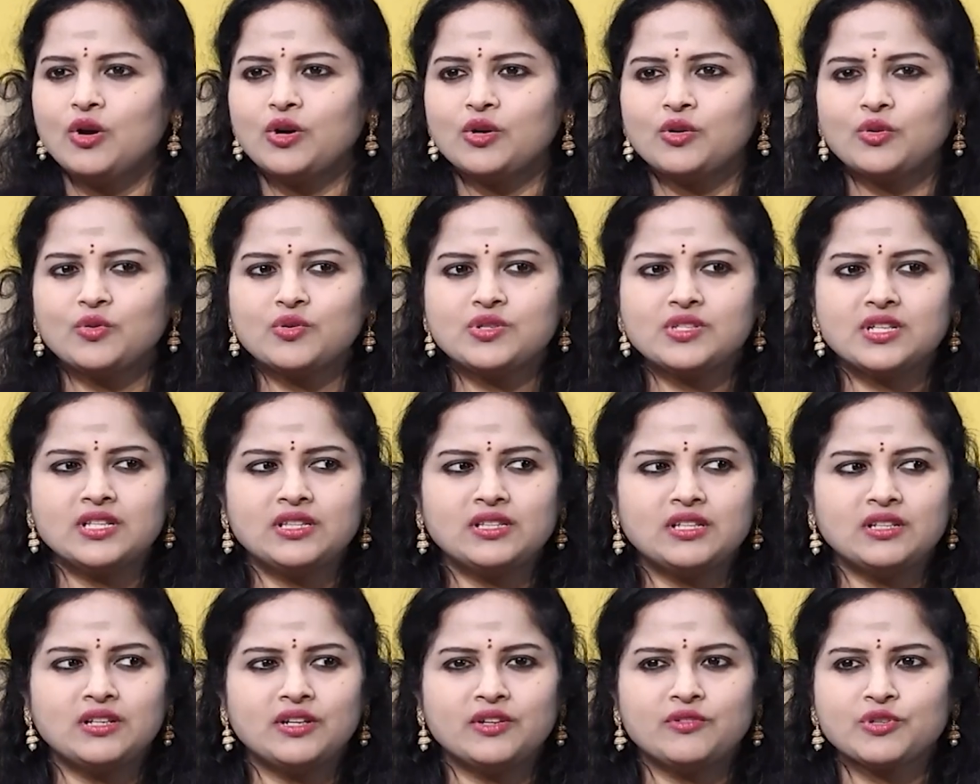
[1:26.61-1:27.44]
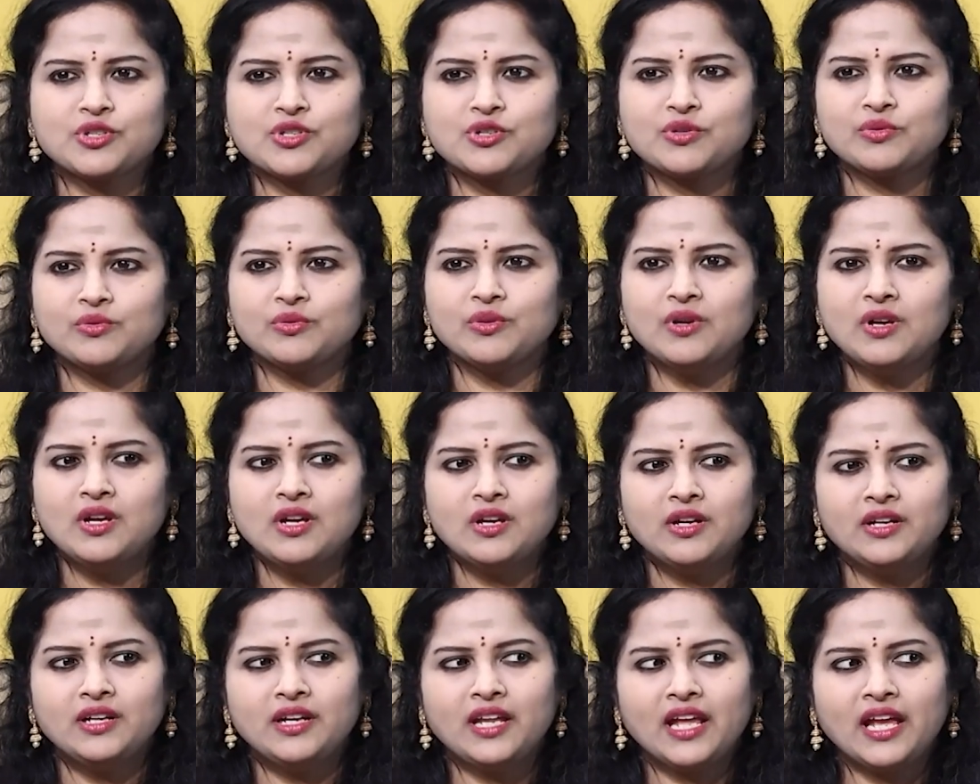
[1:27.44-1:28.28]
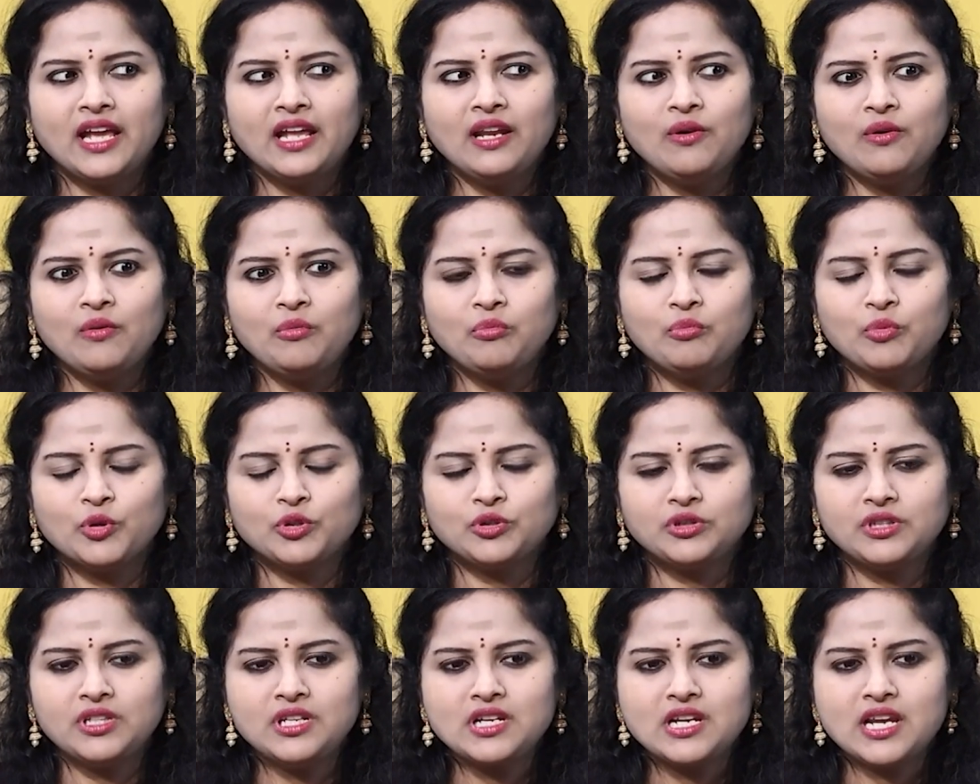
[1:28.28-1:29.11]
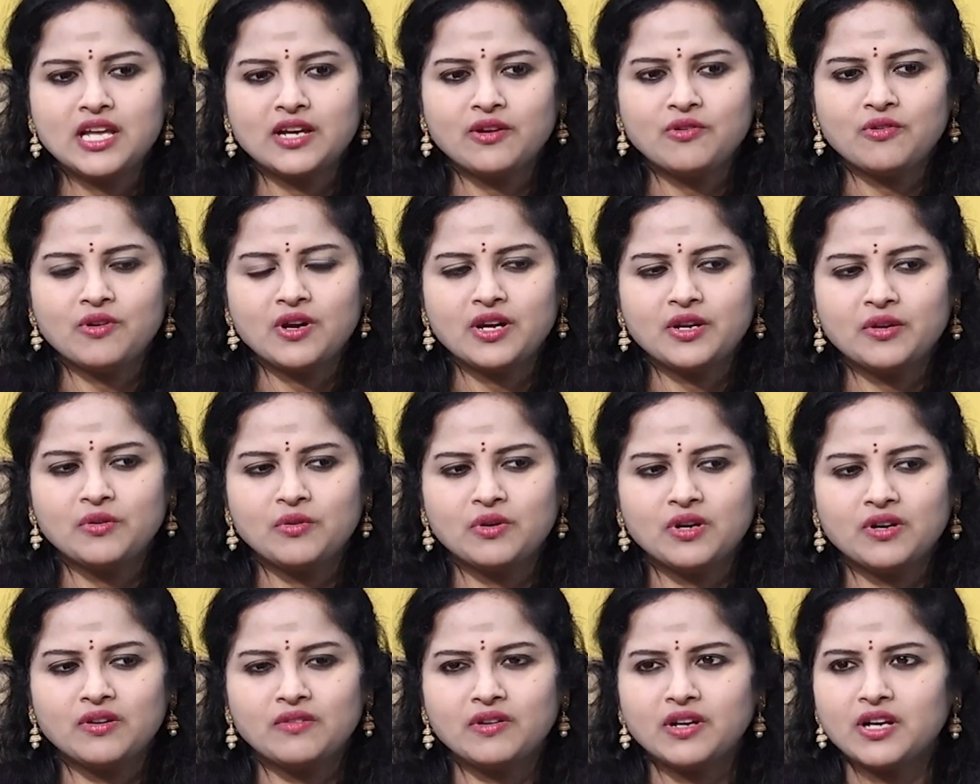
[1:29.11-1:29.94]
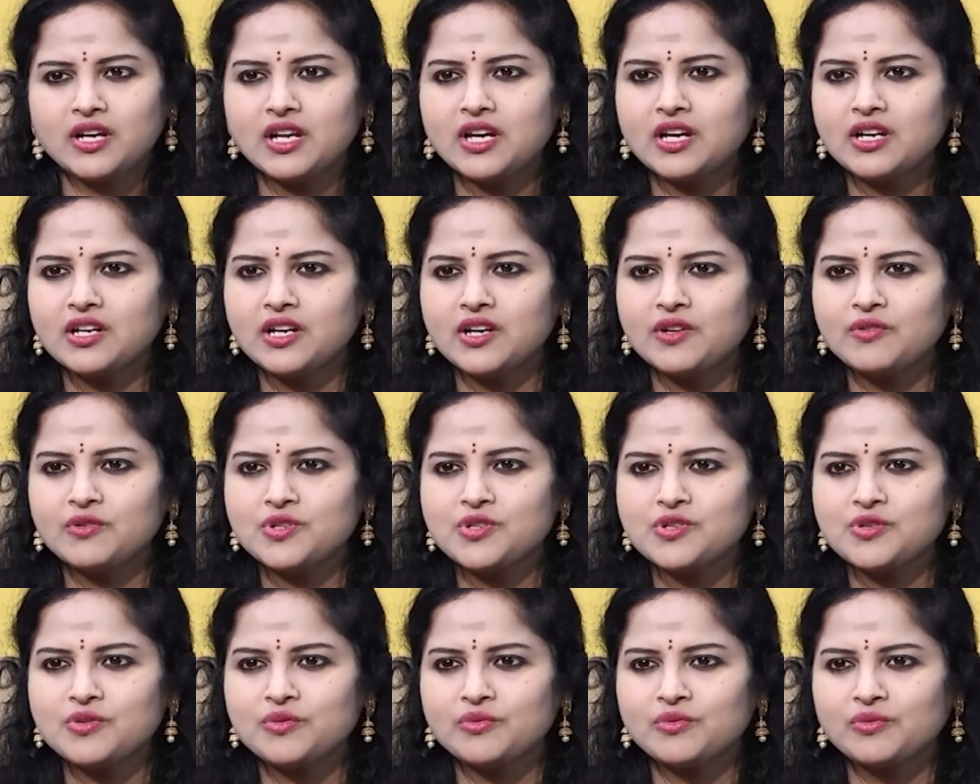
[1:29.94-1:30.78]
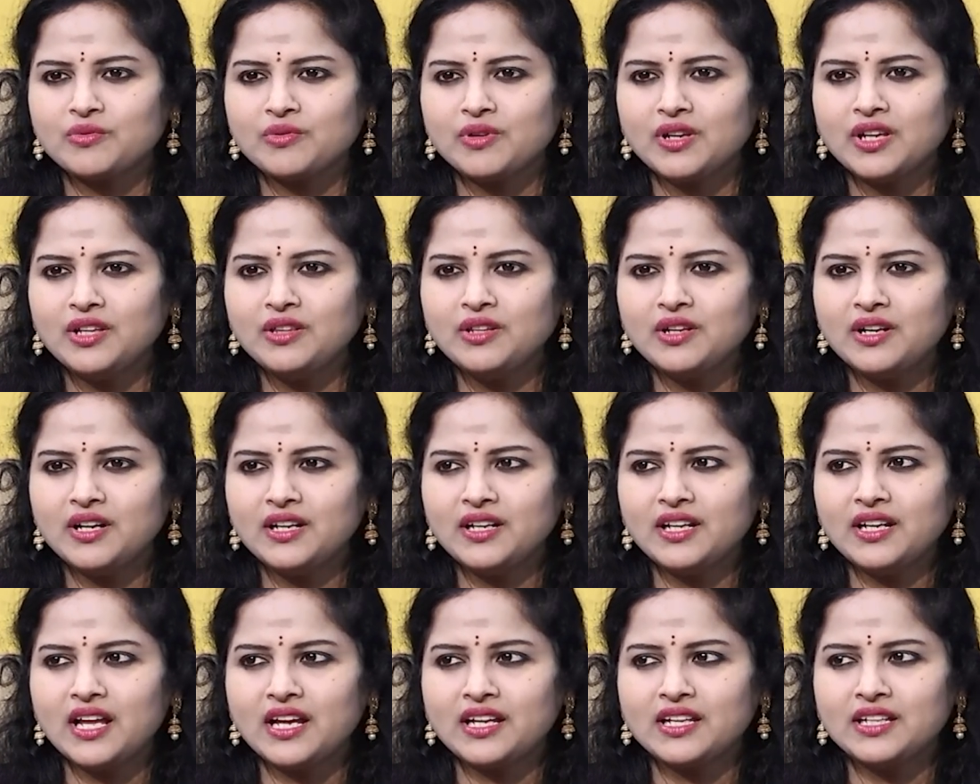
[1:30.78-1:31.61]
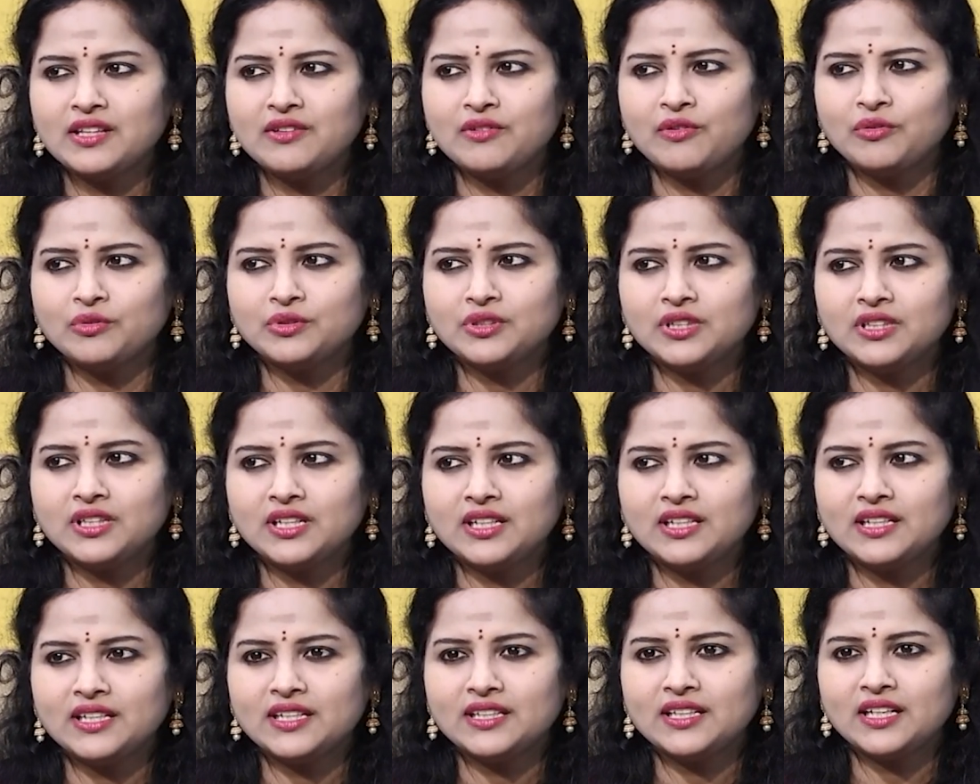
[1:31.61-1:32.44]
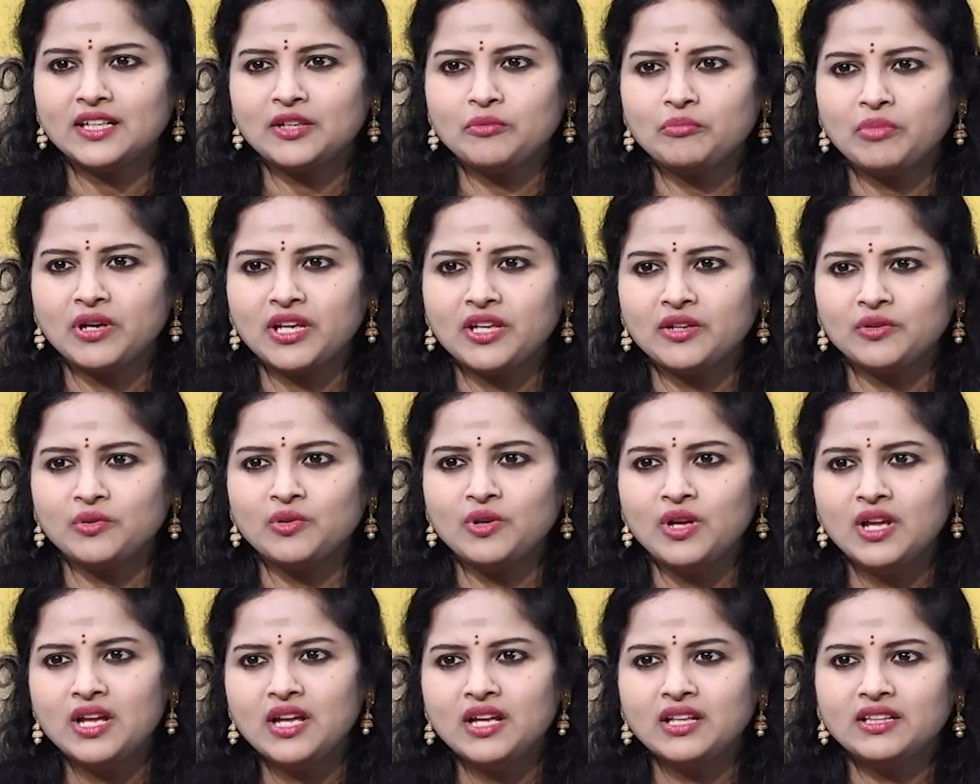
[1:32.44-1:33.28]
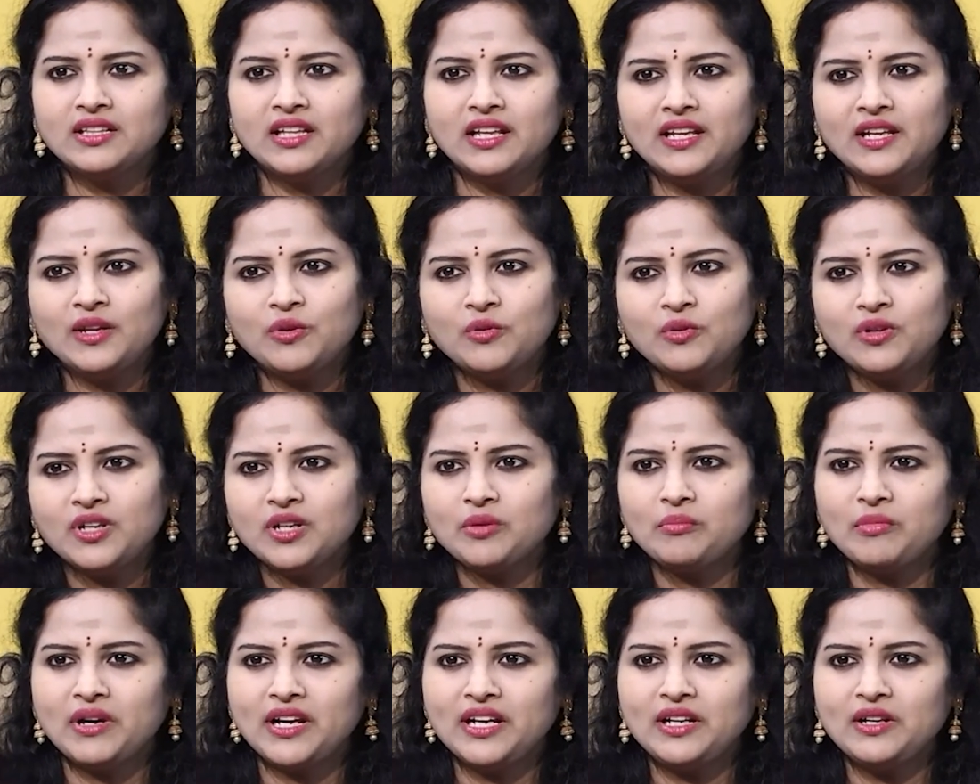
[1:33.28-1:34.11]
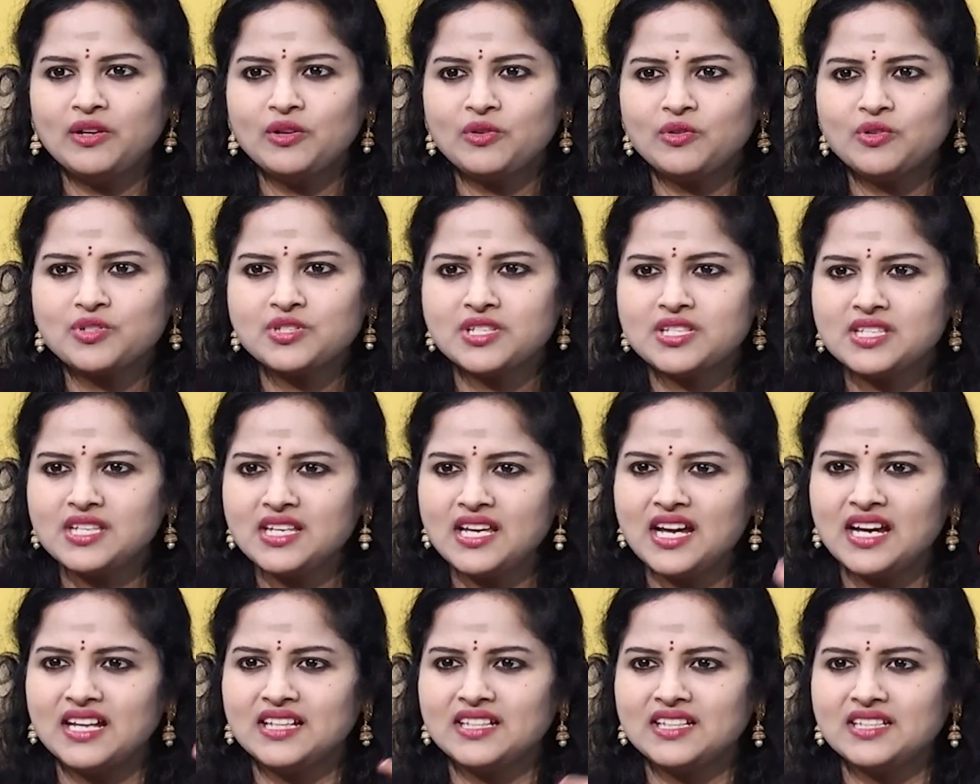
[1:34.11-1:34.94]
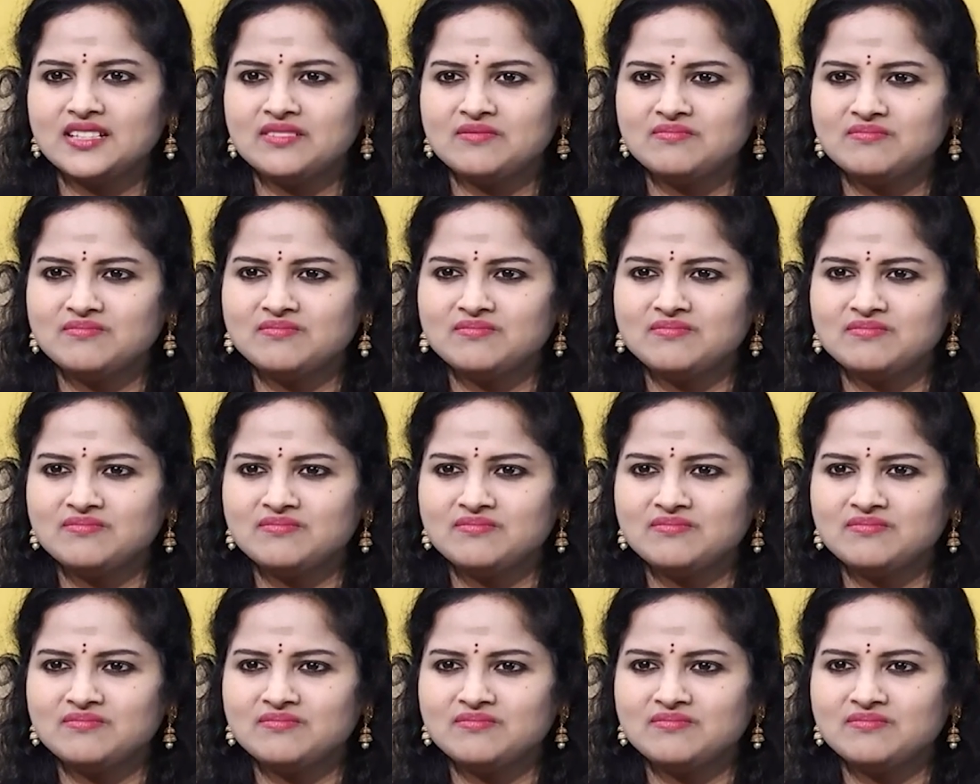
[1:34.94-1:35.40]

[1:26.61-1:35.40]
ఒక రోజంతా నడవచ్చు డేలో పొద్దున్న లేవగానే ఒక వన్ అవర్ నడవచ్చు ఎందుకంటే నాకు ఇది అవుతుందా లేదా అని భయం తెలియకుండా మైండ్లోకి వచ్చేసి అది